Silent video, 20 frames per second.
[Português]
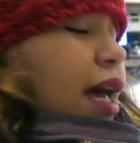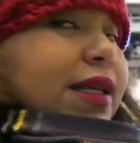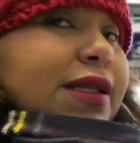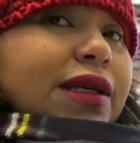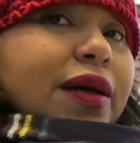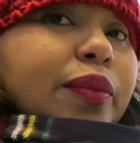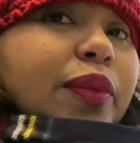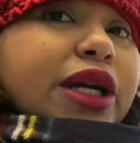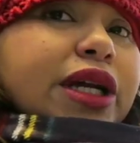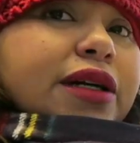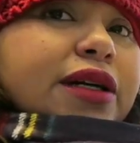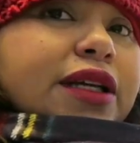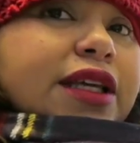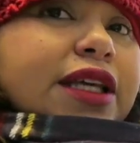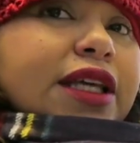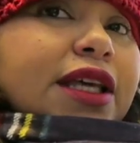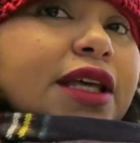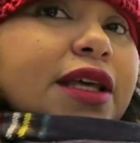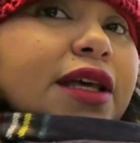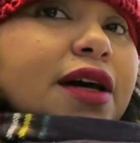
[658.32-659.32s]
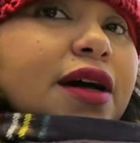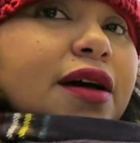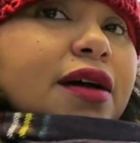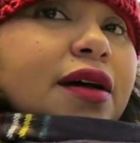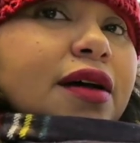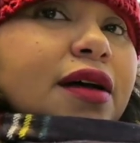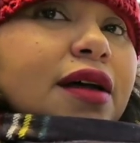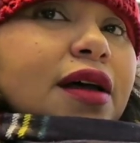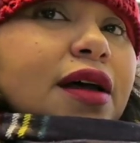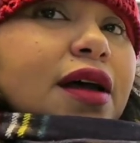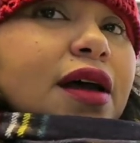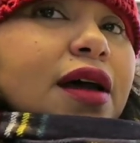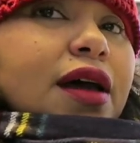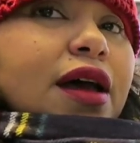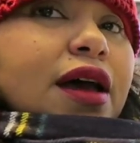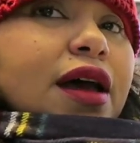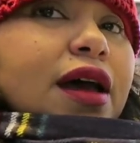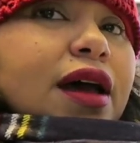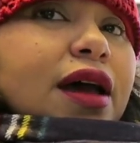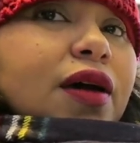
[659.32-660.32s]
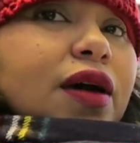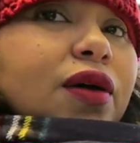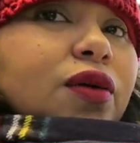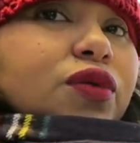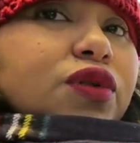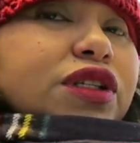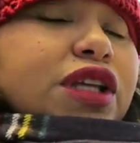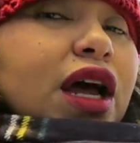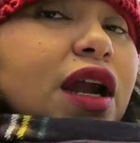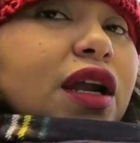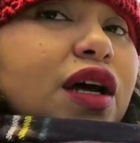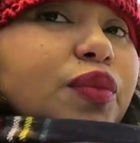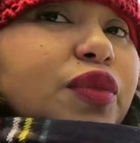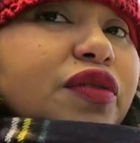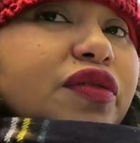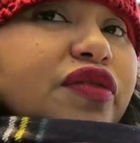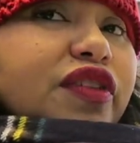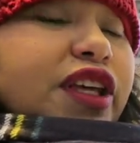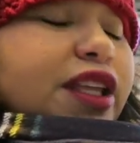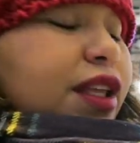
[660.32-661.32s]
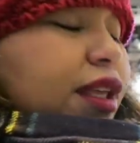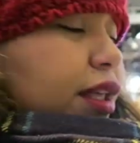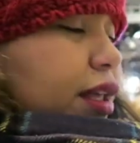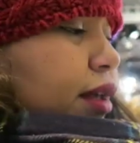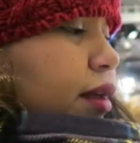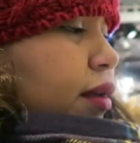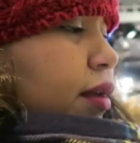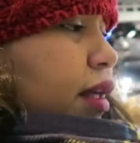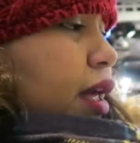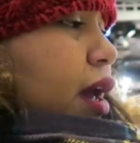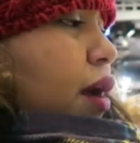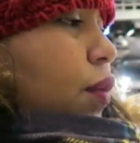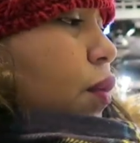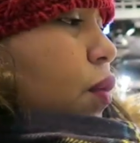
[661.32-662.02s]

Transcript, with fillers: Essa branquinha é o salame vinque, que